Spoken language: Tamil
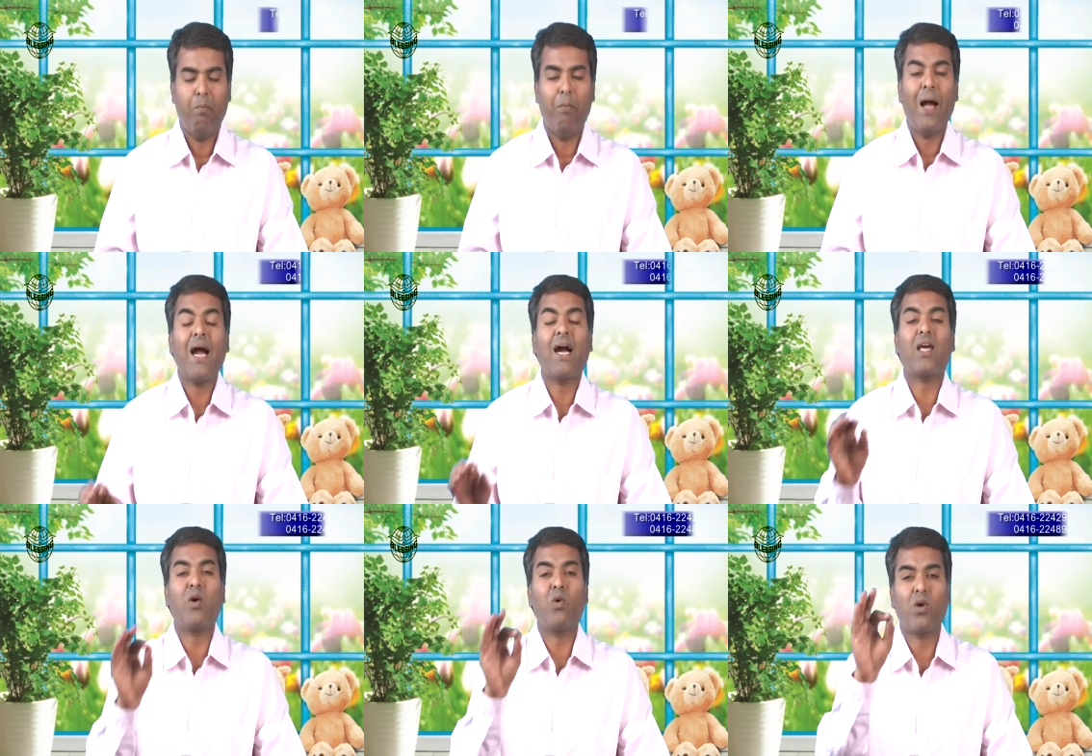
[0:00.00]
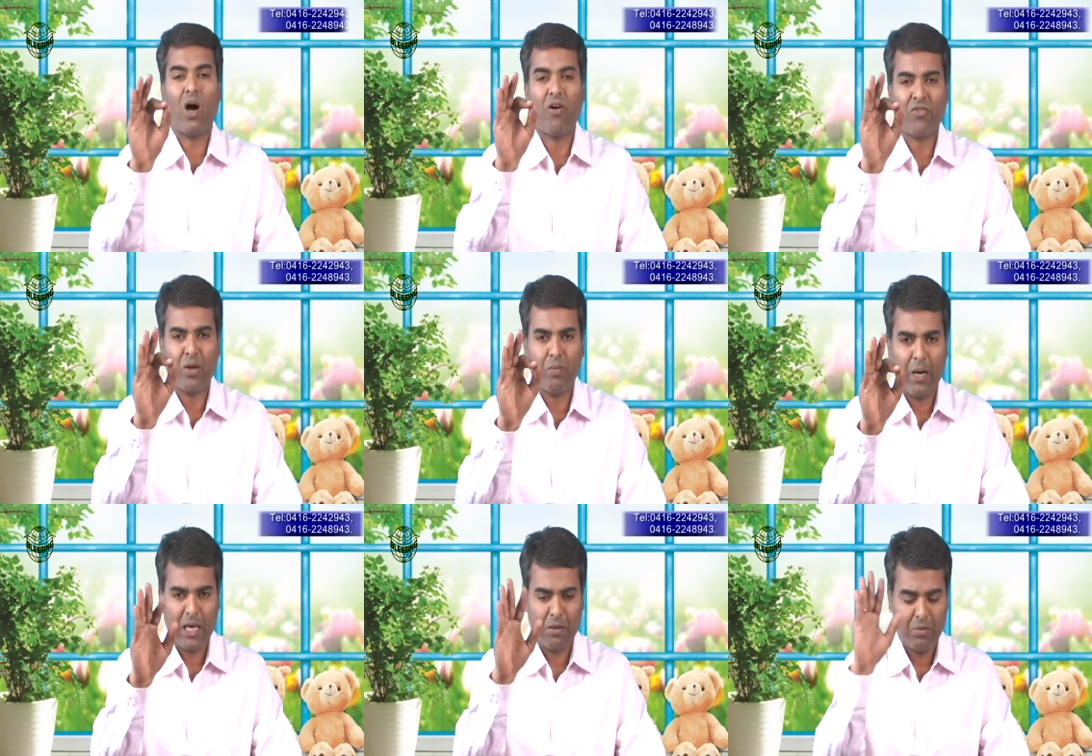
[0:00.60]
பேக்ரவுண்ட் ஆஃப்
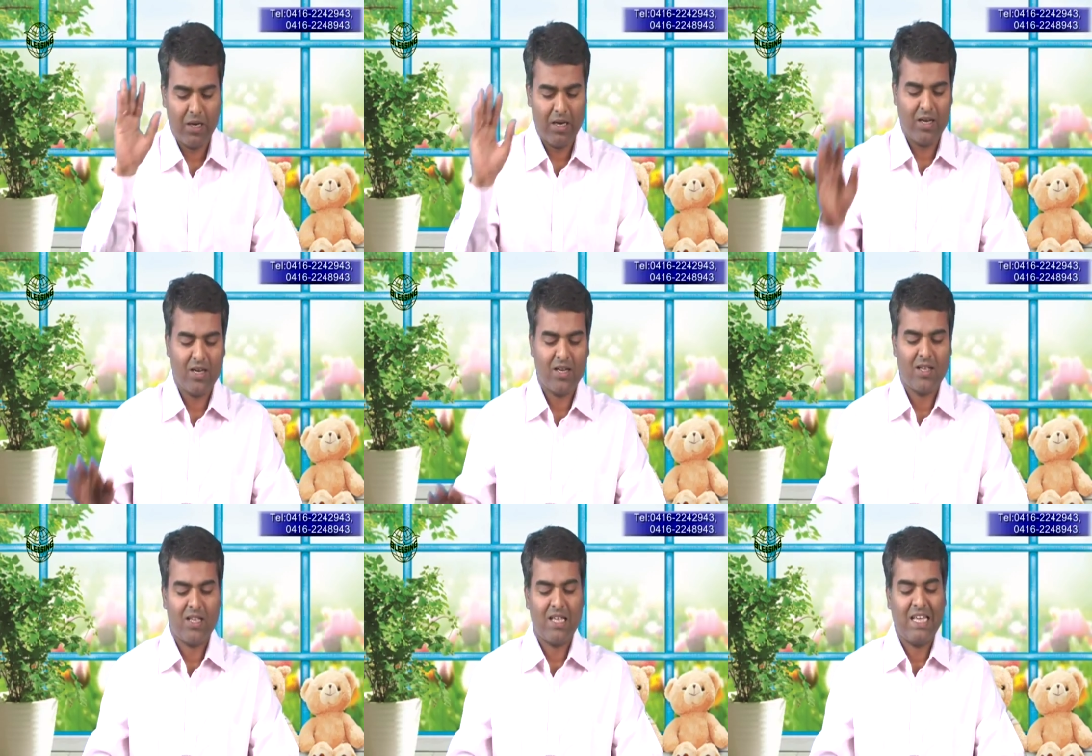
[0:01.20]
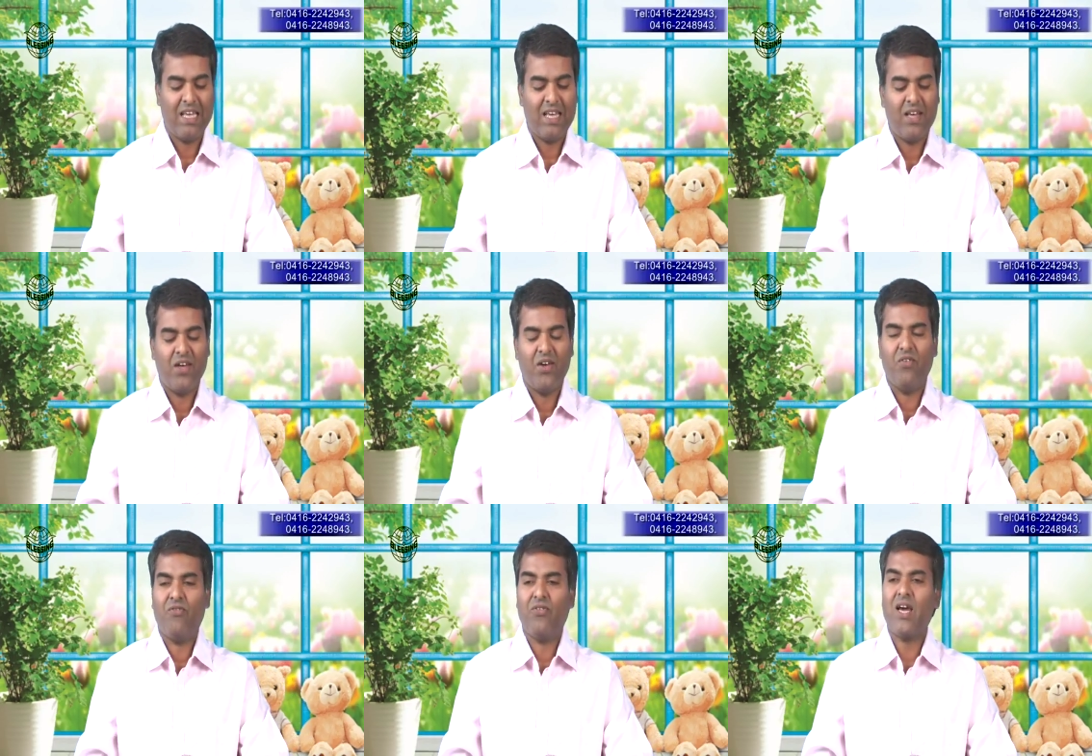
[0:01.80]
த பைபிள்
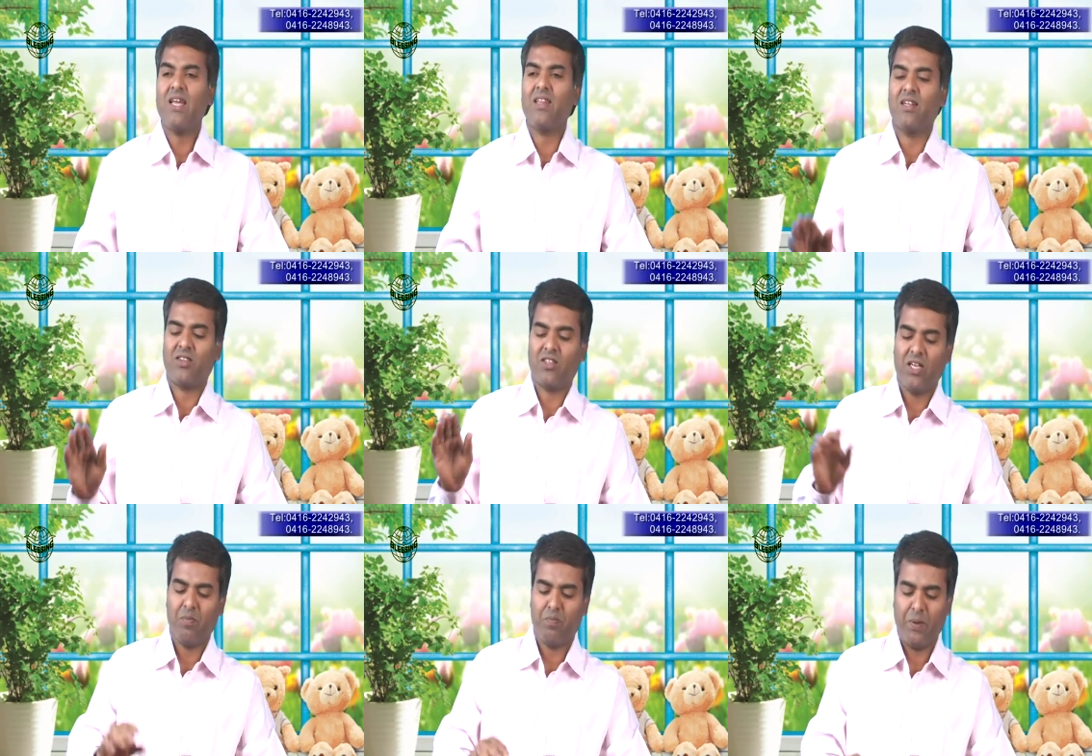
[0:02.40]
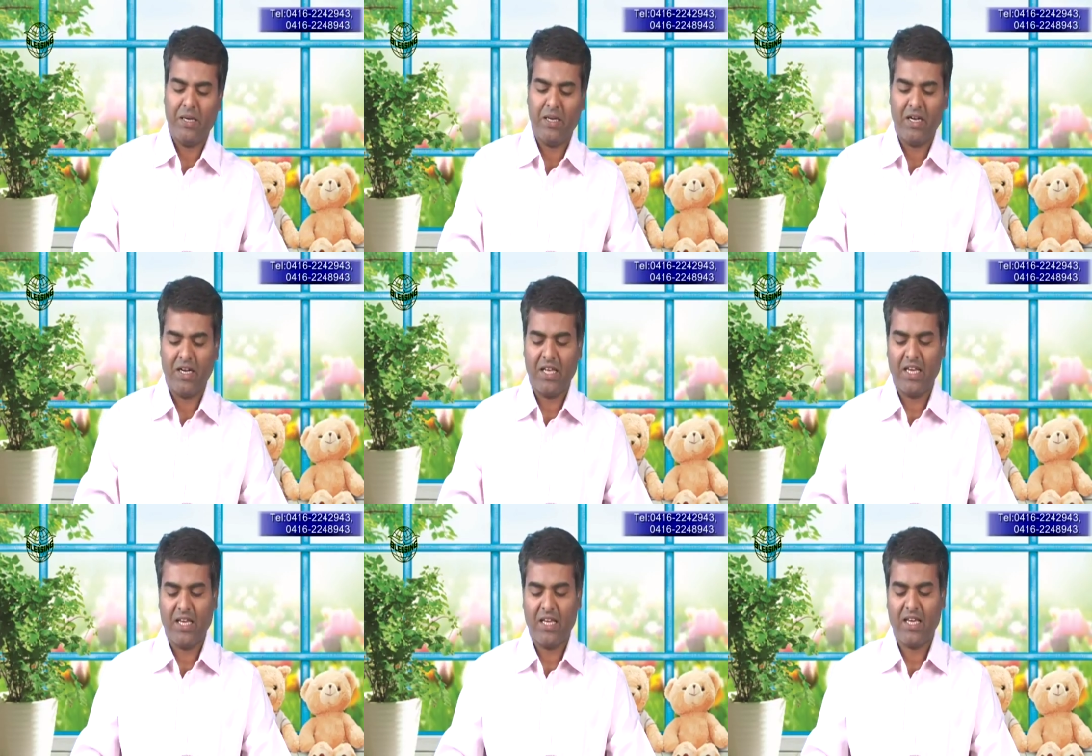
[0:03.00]
வேதத்தின்
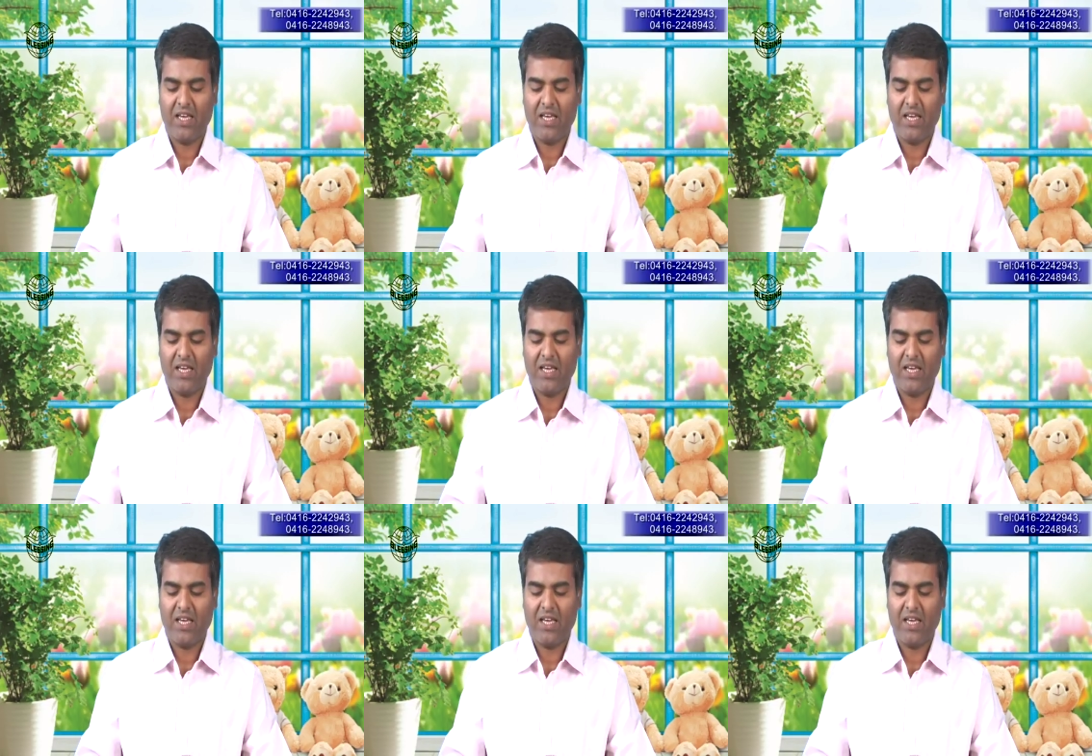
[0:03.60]
பின்னணி